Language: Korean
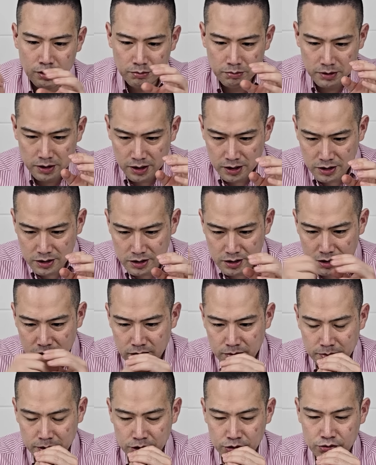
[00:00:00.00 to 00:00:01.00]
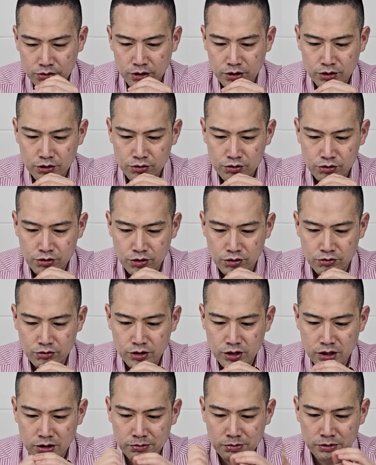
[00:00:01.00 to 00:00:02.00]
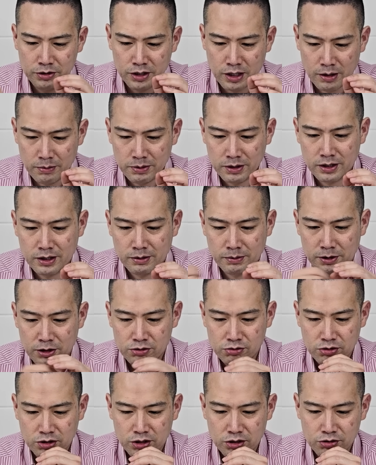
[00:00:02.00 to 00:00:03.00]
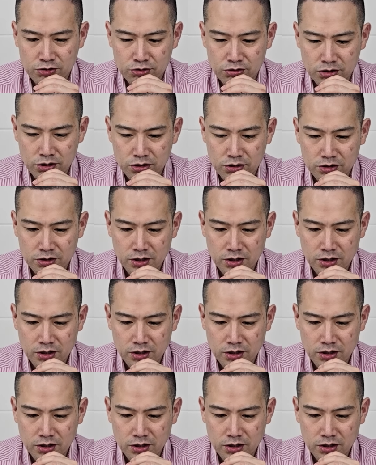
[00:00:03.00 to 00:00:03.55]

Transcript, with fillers: PSR 배수가 될 수도 있고 EV 에비타 배수가 될 수도 있는